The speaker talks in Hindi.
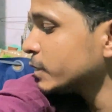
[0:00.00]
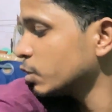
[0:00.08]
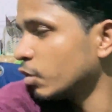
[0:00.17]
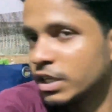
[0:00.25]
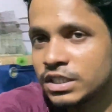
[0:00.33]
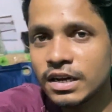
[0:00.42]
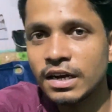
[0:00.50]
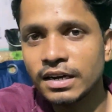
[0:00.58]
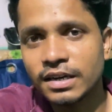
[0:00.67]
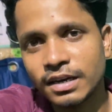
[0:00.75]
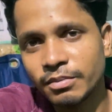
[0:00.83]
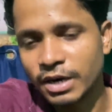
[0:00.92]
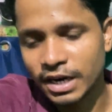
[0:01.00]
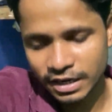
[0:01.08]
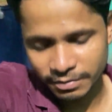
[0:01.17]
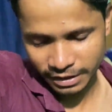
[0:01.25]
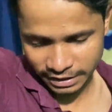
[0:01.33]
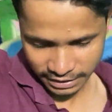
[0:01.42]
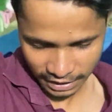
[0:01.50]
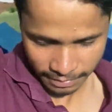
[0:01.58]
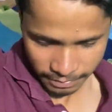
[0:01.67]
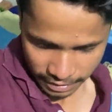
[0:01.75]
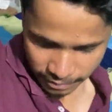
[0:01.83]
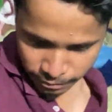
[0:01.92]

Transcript: थोड़ा सा घबराहट है मेरे चेहरे पे